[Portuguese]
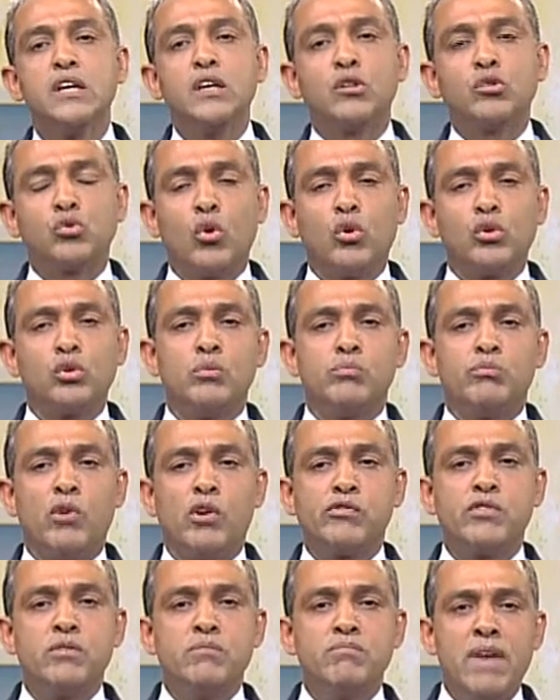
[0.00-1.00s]
e todo o
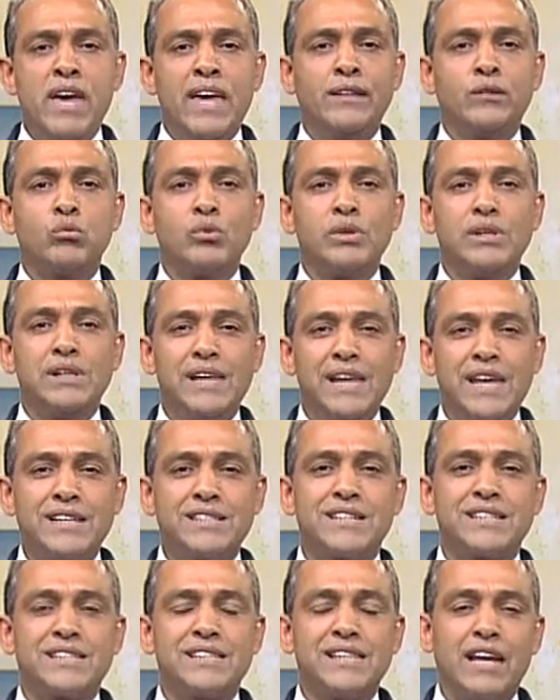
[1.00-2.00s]
movimento
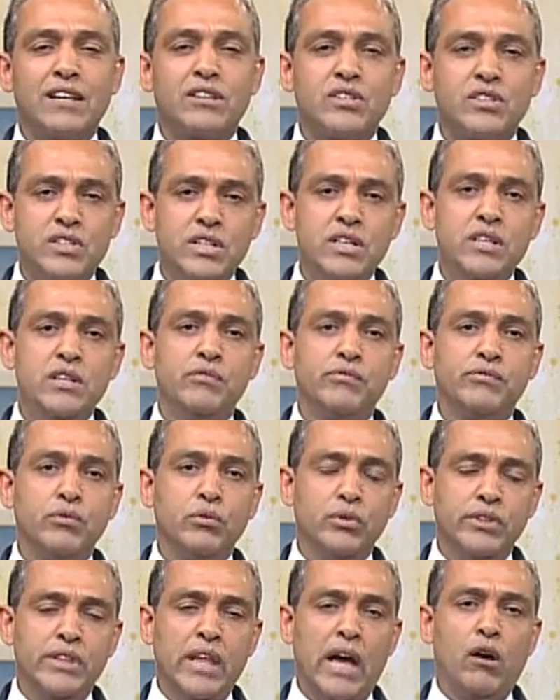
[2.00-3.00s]

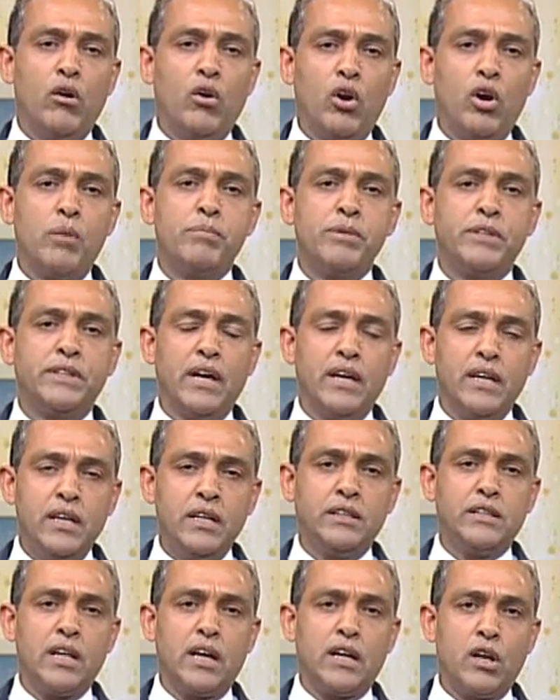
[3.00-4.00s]
legislativo na órbita
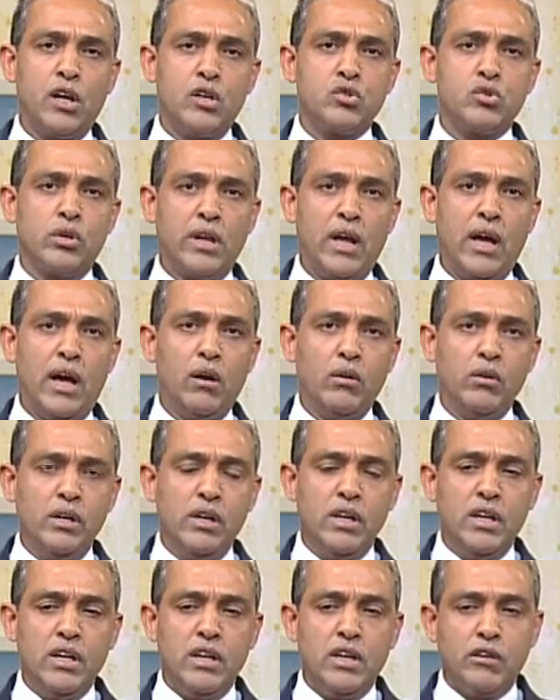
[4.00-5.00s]

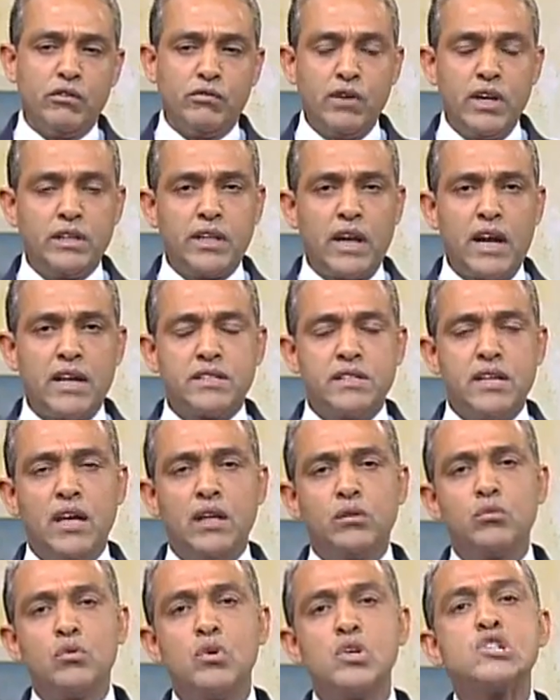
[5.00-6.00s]
internacional, veio
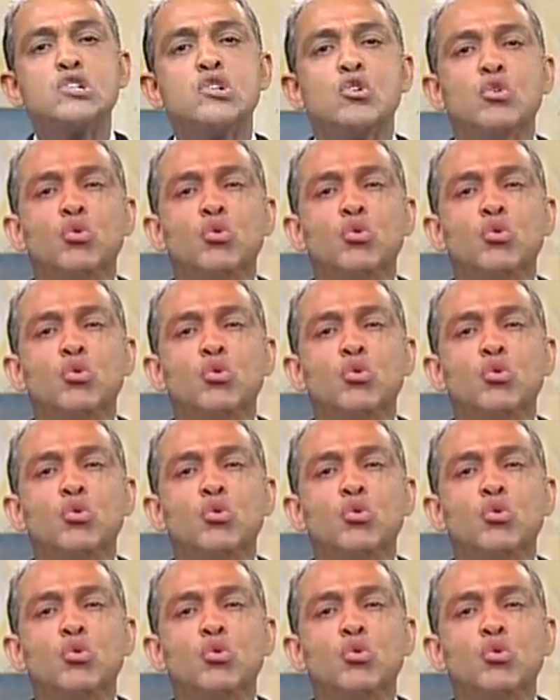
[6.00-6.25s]
trazendo